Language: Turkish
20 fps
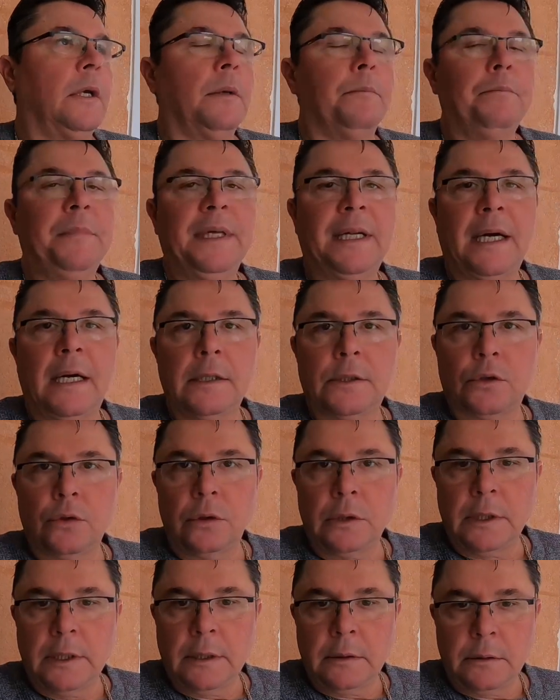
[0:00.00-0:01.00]
bir ay
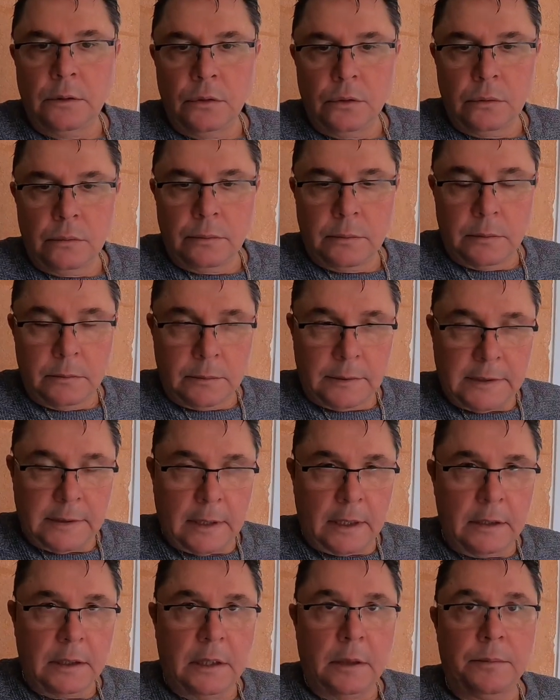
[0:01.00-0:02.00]
sonra diyor
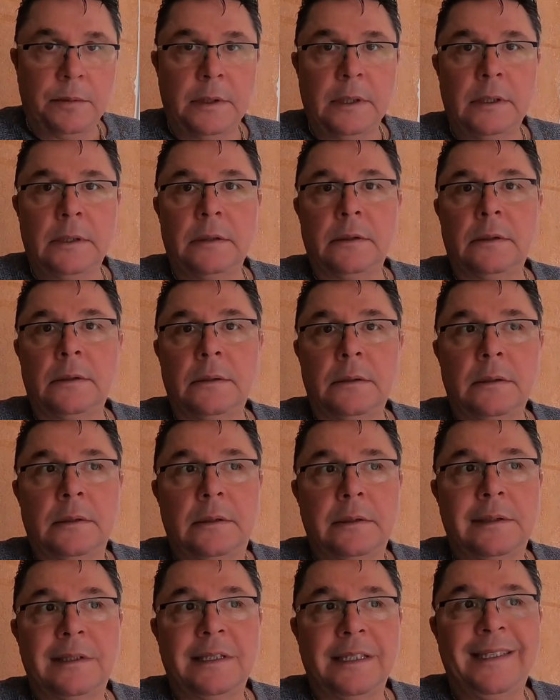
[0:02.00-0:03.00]
sen tabi
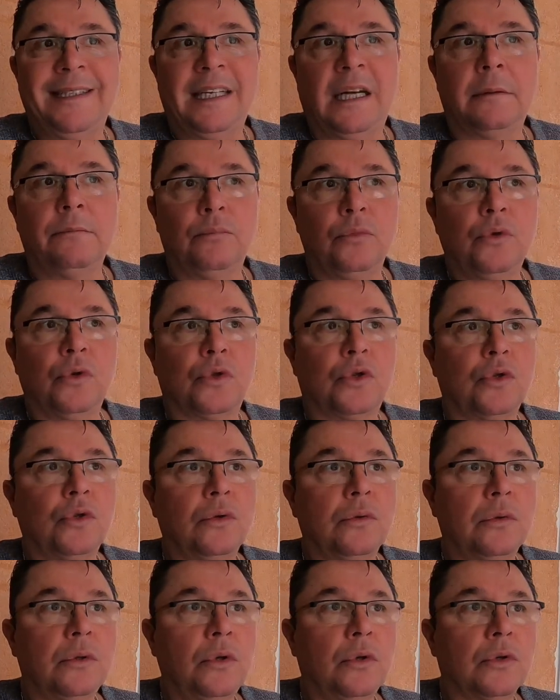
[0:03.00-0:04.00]

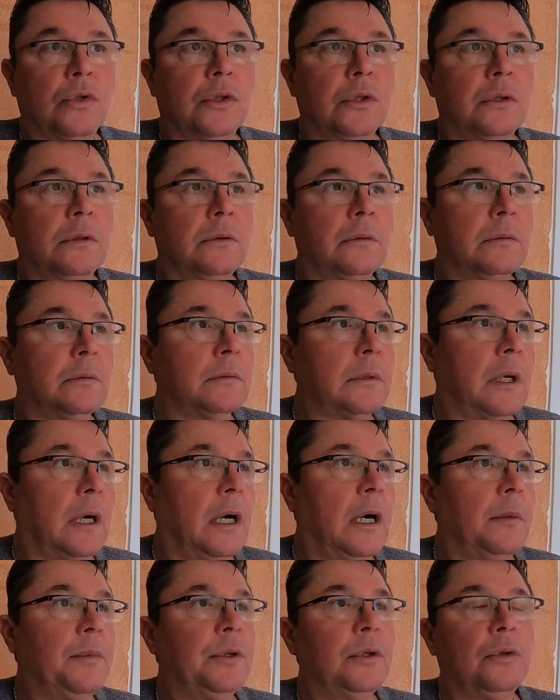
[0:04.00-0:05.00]
inanmıyorsun diyorsun
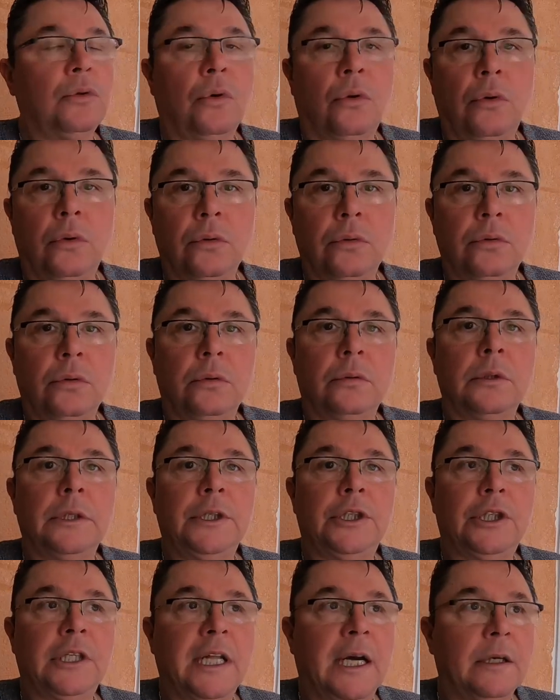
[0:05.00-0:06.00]
abi ne oldu
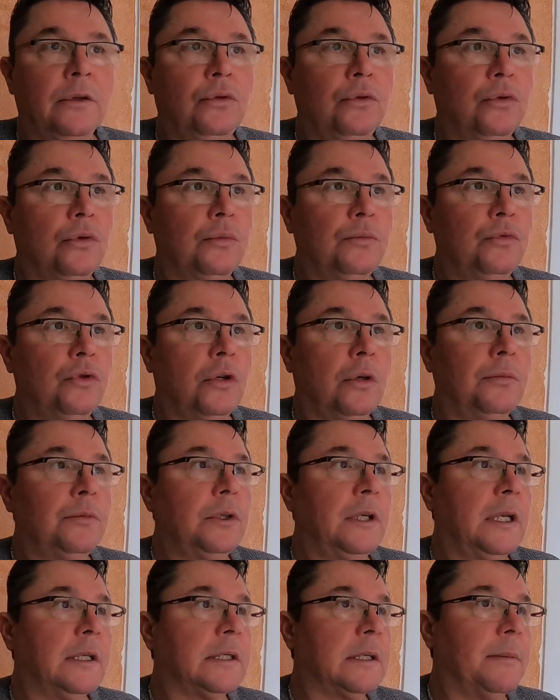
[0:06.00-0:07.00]
işler yürümüyor
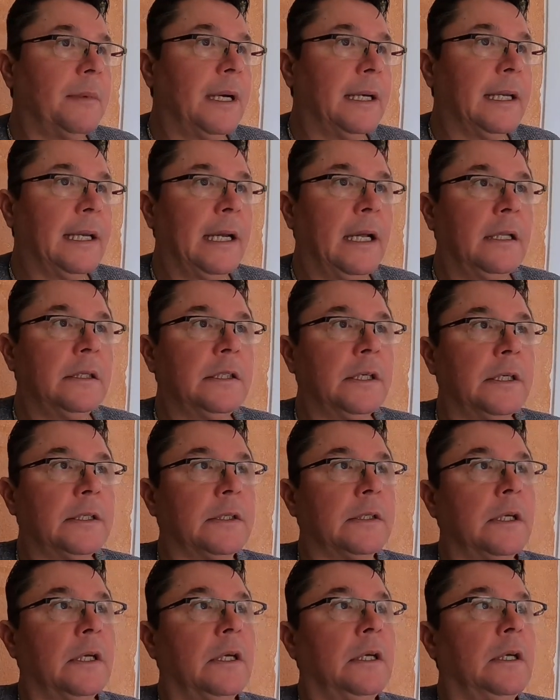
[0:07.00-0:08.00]
mu ne zaman
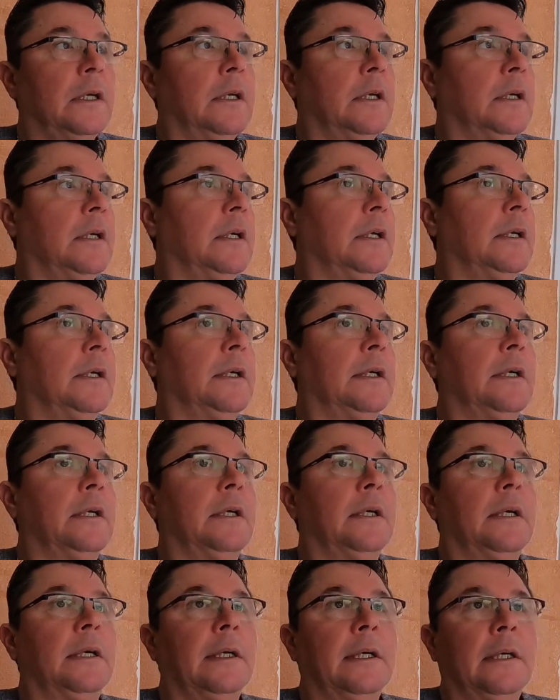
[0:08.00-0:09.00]
geleceğiz
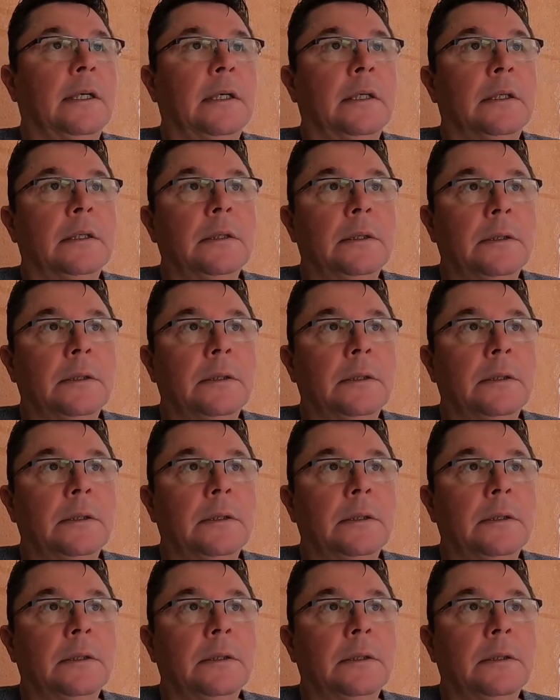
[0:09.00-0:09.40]
ee,